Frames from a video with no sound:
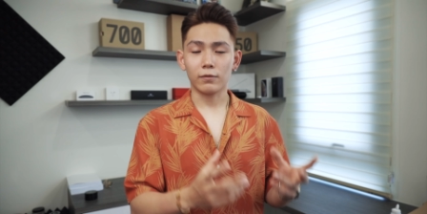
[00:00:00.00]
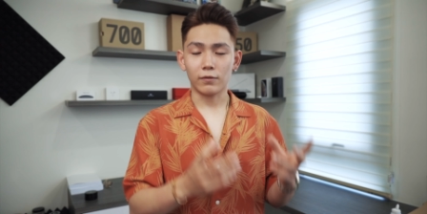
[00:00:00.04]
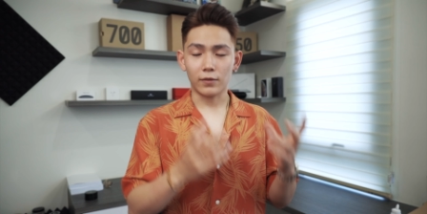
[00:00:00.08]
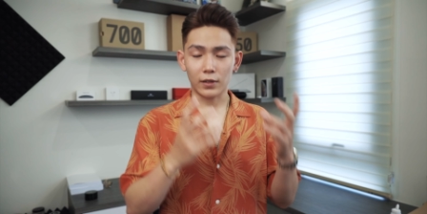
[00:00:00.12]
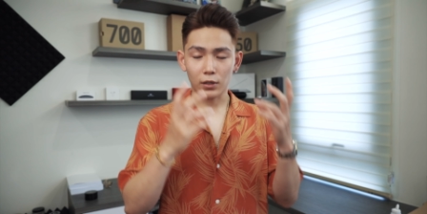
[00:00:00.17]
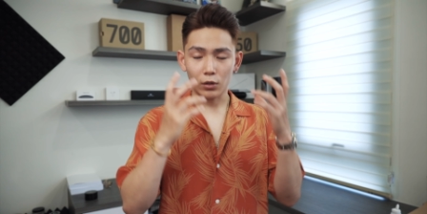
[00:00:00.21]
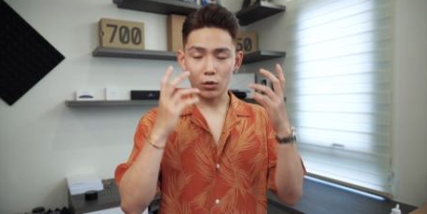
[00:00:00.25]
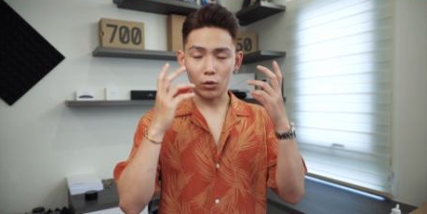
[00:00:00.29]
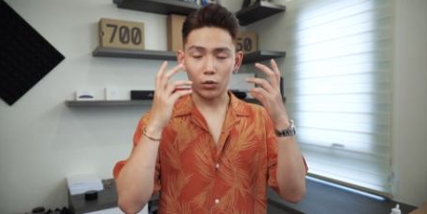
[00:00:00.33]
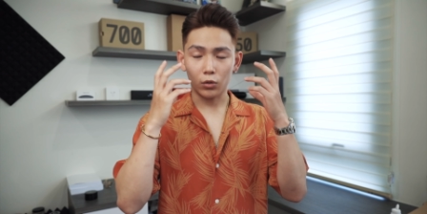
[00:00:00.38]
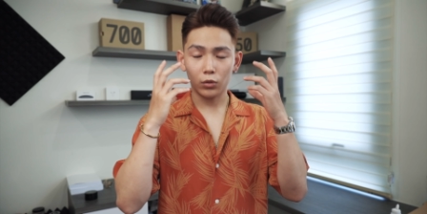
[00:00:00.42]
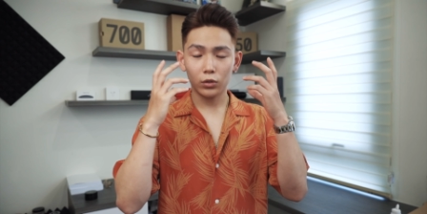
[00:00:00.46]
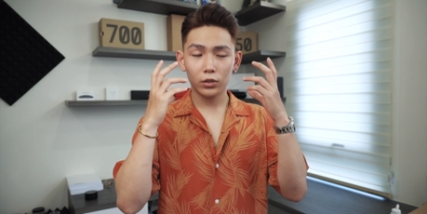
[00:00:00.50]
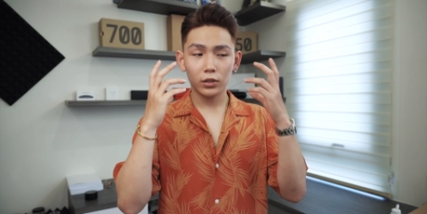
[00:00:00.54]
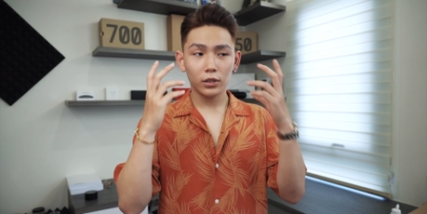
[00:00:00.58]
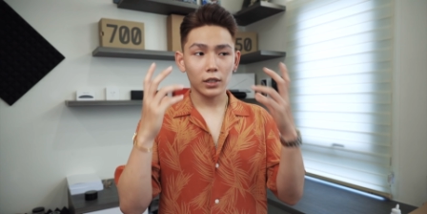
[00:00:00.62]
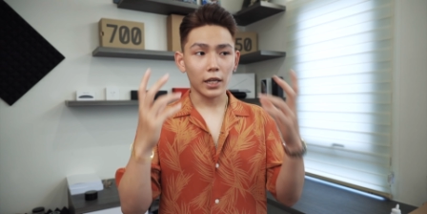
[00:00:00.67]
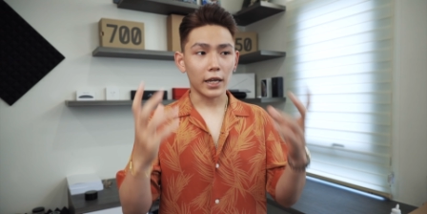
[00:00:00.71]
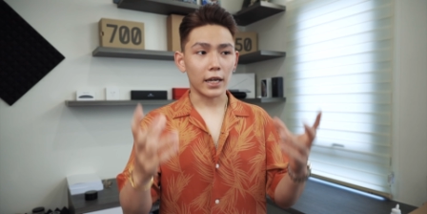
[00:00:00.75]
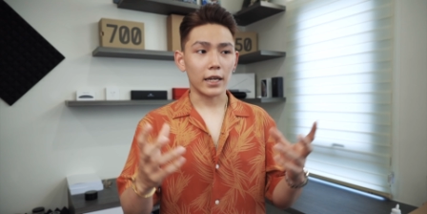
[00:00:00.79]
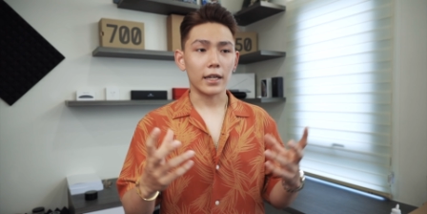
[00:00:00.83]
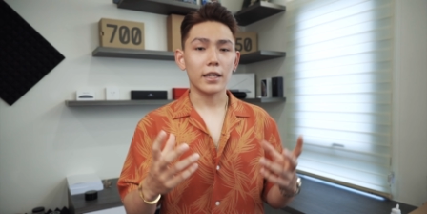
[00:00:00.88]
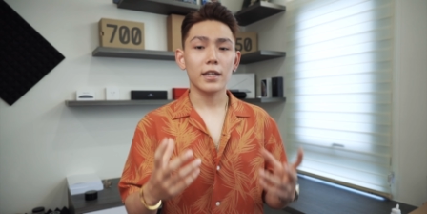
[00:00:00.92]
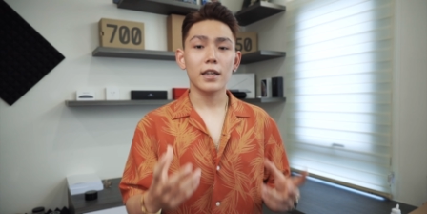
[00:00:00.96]
và nó
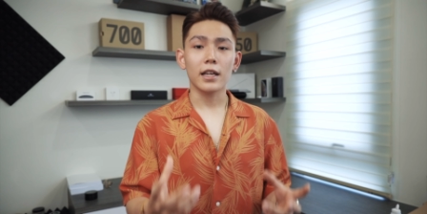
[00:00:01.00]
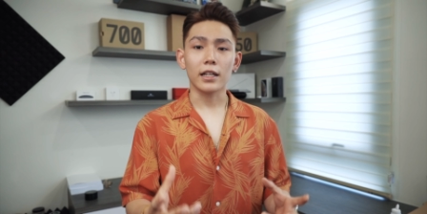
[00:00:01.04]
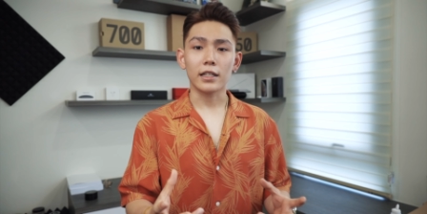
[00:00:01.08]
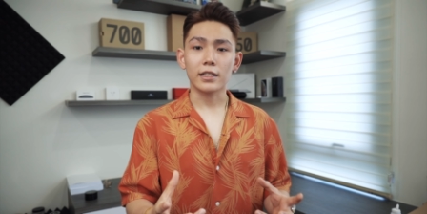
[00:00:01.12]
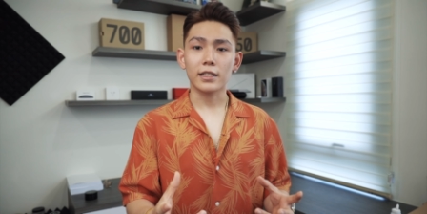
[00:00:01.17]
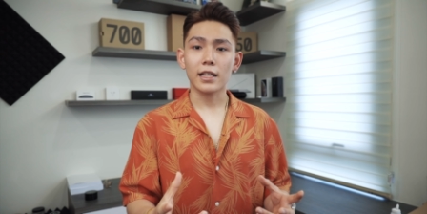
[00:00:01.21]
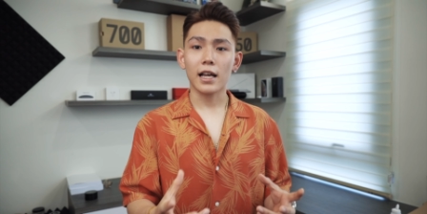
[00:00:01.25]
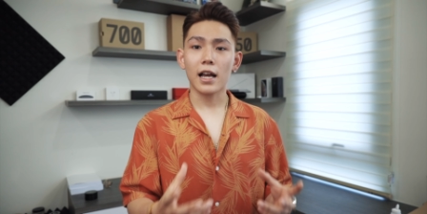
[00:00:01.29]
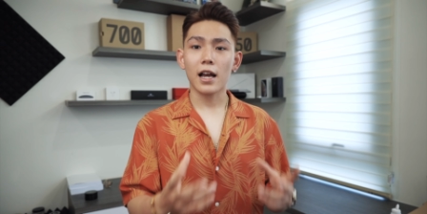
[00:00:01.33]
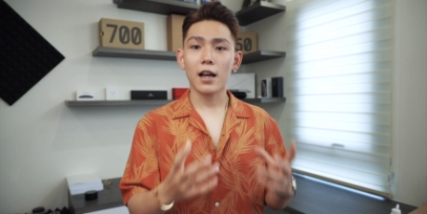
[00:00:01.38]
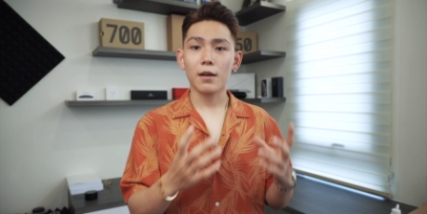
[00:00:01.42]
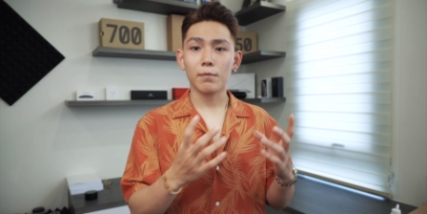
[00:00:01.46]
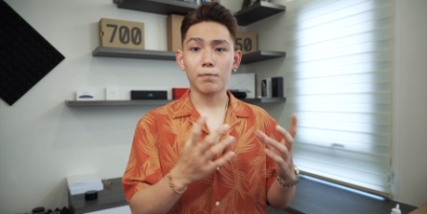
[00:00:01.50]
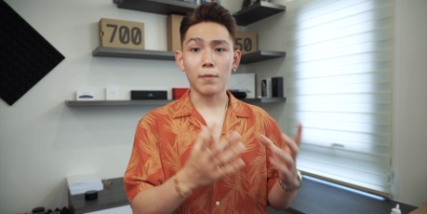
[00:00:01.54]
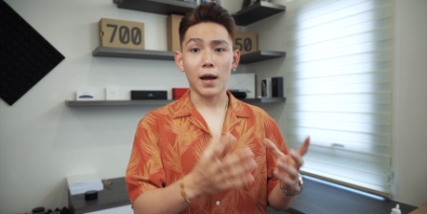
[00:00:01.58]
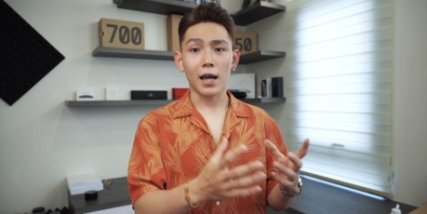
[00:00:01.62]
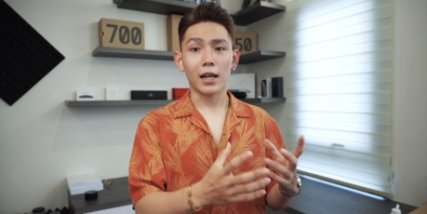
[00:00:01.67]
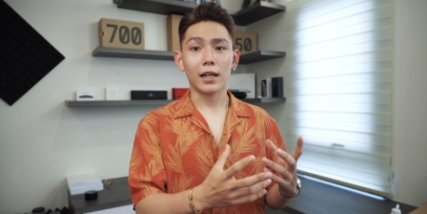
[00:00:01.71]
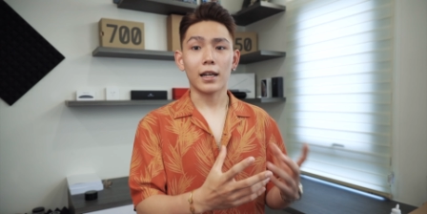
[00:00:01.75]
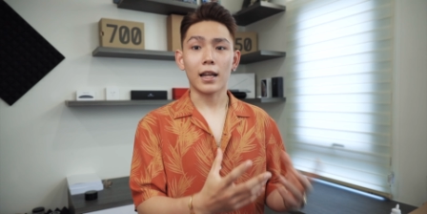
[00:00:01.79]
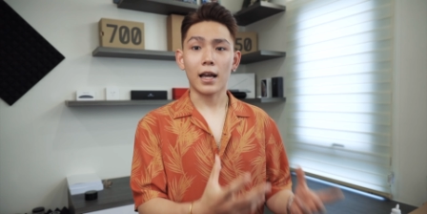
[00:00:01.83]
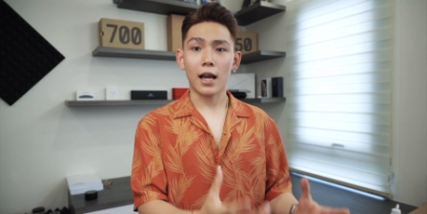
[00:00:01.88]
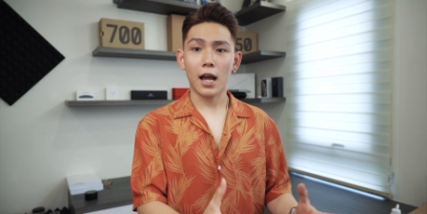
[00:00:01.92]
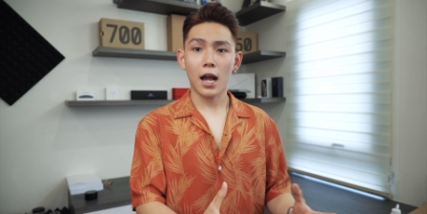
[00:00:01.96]
thể hiện ra
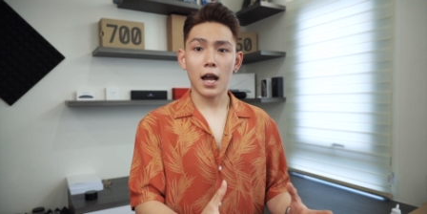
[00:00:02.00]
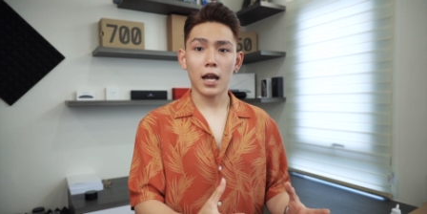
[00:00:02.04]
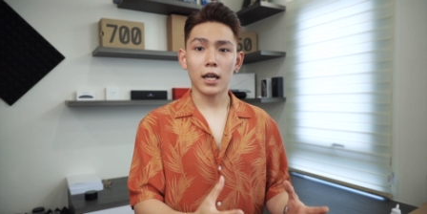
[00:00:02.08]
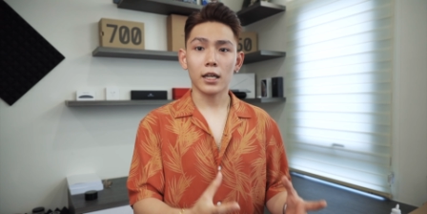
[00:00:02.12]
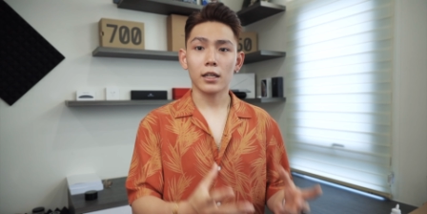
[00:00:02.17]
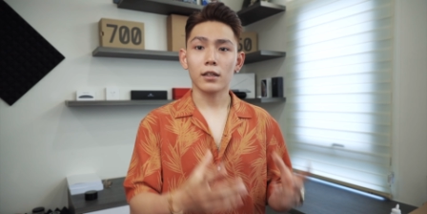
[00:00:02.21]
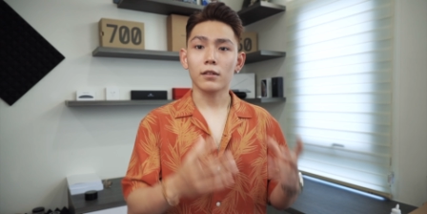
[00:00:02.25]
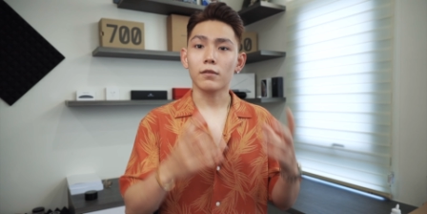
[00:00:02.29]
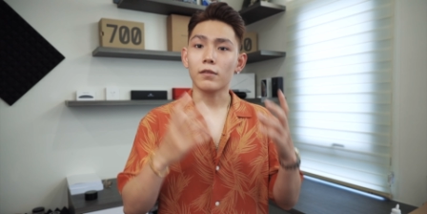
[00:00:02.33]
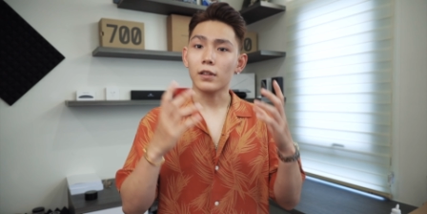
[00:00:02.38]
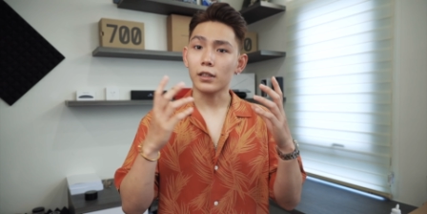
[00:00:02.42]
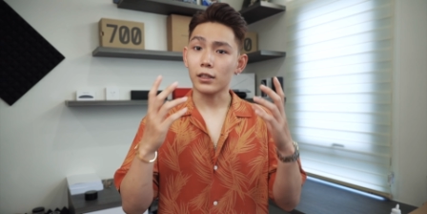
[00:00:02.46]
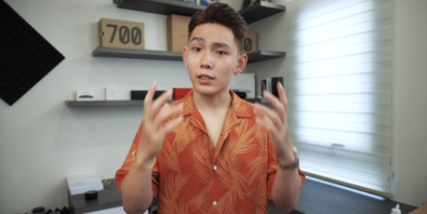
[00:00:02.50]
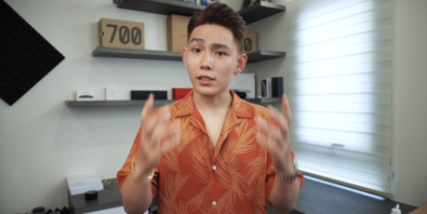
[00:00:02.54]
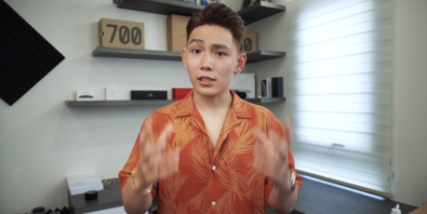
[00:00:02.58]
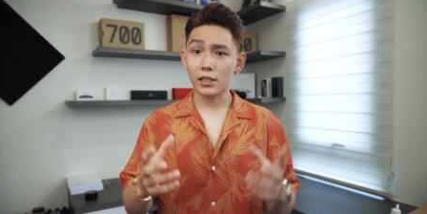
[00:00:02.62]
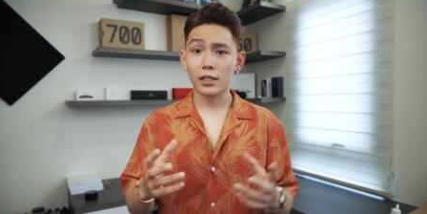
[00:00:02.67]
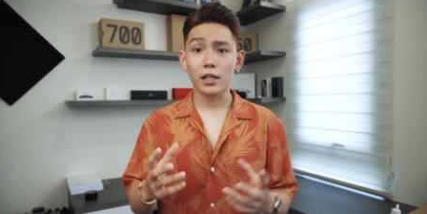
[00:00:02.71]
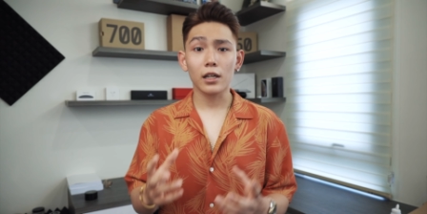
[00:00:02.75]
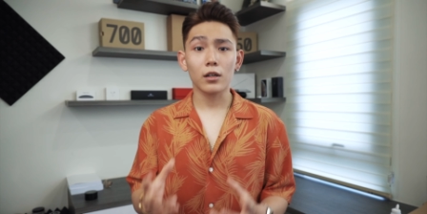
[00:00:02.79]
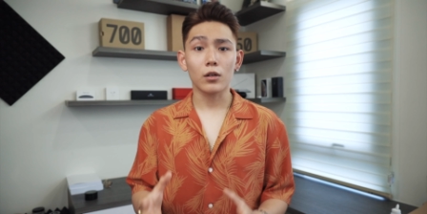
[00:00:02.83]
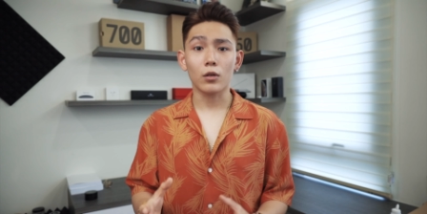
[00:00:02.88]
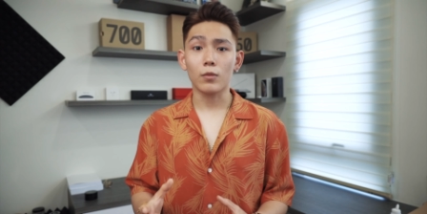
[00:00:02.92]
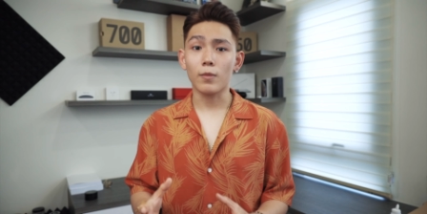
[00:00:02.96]
bạn là ai và tính
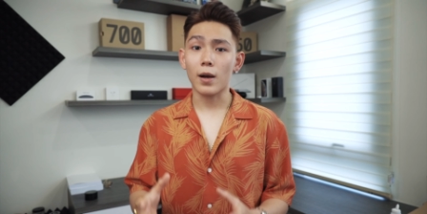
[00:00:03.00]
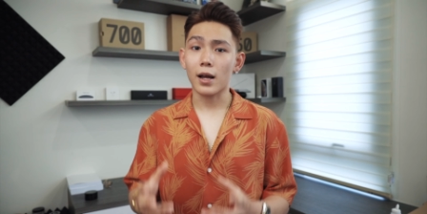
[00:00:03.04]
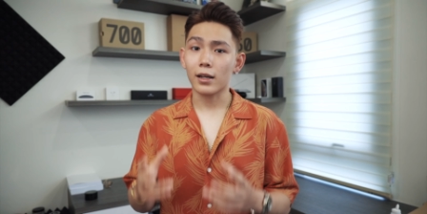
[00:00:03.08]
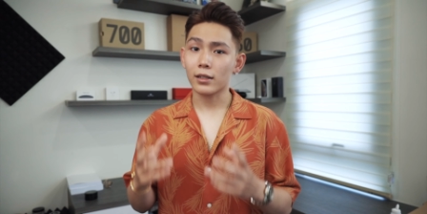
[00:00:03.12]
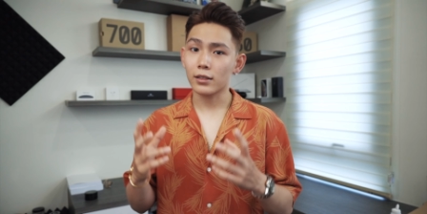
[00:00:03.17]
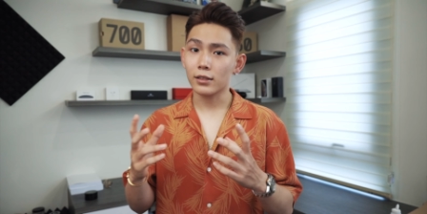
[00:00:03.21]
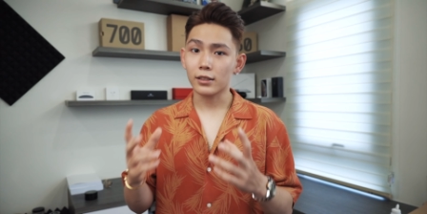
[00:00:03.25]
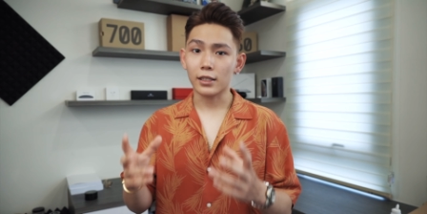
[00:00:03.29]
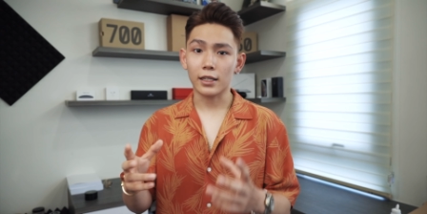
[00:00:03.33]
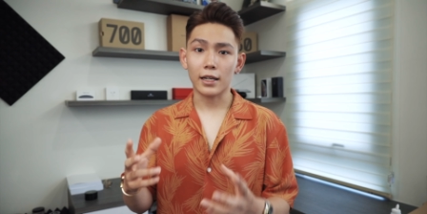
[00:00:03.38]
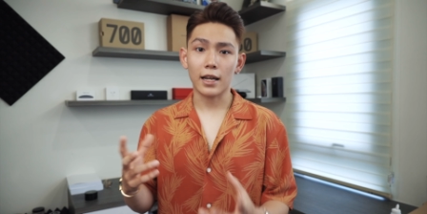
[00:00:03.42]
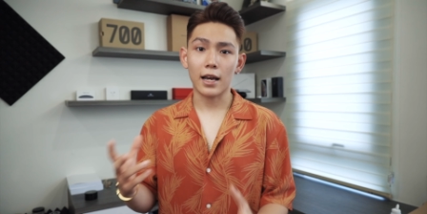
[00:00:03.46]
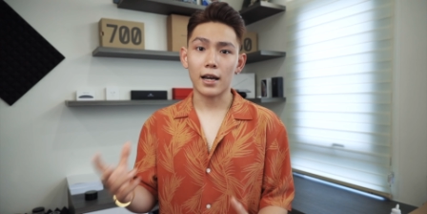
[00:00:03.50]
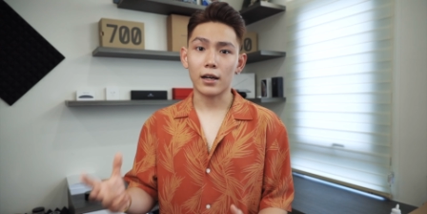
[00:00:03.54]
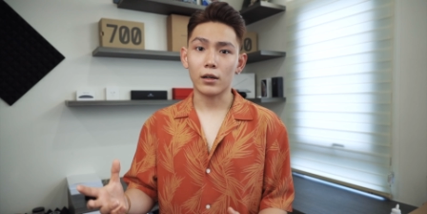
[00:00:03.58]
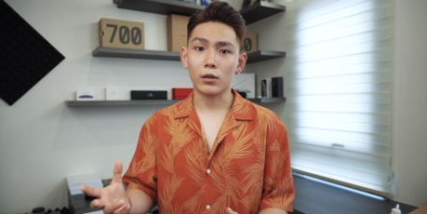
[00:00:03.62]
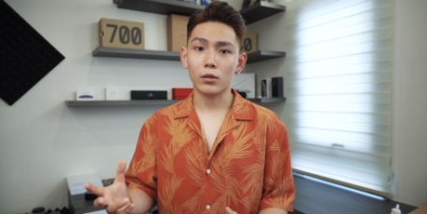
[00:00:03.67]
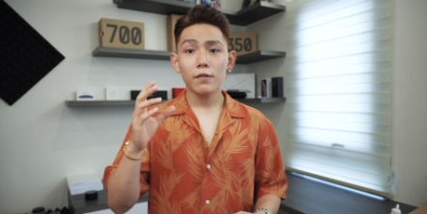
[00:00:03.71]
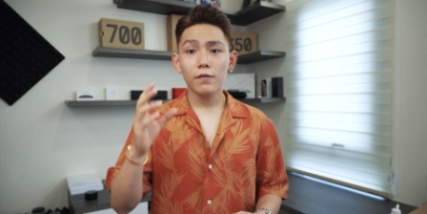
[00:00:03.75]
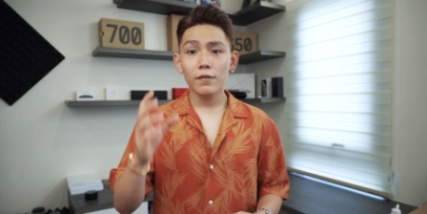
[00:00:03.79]
cách của bạn như thế nào.